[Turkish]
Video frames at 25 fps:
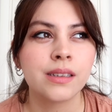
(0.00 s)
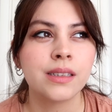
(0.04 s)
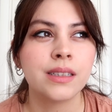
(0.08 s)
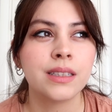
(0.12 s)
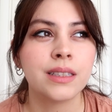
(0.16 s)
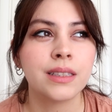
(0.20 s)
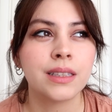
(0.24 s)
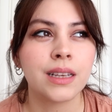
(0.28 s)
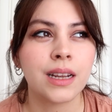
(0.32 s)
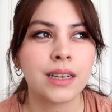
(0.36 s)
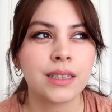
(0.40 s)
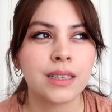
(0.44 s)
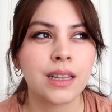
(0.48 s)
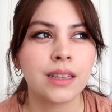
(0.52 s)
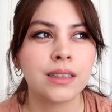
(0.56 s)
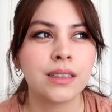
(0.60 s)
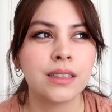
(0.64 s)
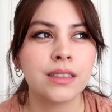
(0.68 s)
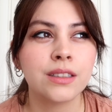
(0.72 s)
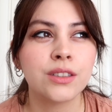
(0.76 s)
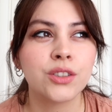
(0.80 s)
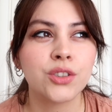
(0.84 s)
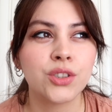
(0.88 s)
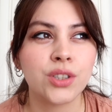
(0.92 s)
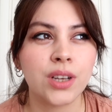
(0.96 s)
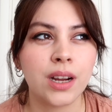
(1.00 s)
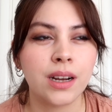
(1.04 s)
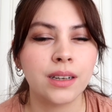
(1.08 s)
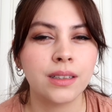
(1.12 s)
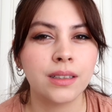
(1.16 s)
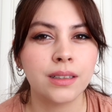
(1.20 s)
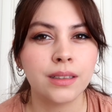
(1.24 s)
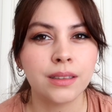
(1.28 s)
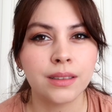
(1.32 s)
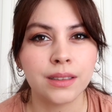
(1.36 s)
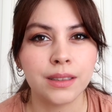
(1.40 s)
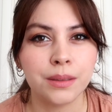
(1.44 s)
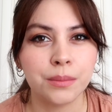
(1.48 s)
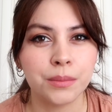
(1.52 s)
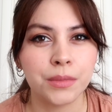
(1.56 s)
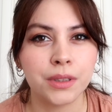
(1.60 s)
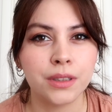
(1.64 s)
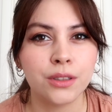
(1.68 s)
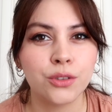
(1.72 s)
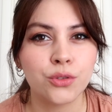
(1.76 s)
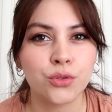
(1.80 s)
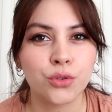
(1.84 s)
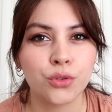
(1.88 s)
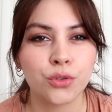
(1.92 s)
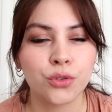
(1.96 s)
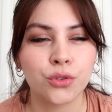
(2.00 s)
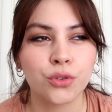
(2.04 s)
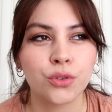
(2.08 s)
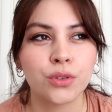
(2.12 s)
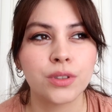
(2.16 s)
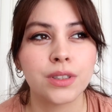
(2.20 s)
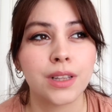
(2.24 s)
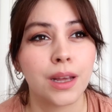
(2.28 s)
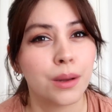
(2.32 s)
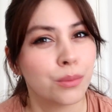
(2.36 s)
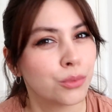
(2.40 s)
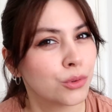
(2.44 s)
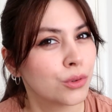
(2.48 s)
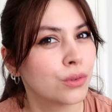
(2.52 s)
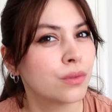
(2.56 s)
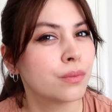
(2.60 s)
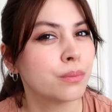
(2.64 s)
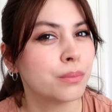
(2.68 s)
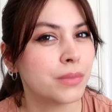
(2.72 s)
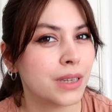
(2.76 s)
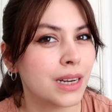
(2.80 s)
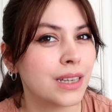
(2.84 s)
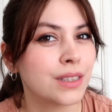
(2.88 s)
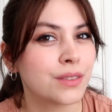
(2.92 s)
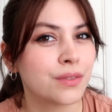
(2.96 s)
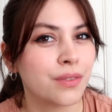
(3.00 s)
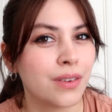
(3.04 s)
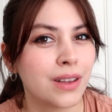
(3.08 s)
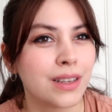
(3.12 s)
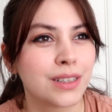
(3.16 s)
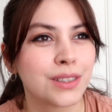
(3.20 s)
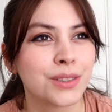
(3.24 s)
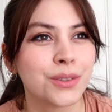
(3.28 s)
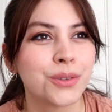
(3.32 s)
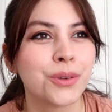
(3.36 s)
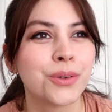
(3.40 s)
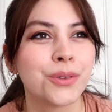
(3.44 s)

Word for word: istersen dedi dışarıdan alayım dedi. Çünkü sen bugün biraz fazla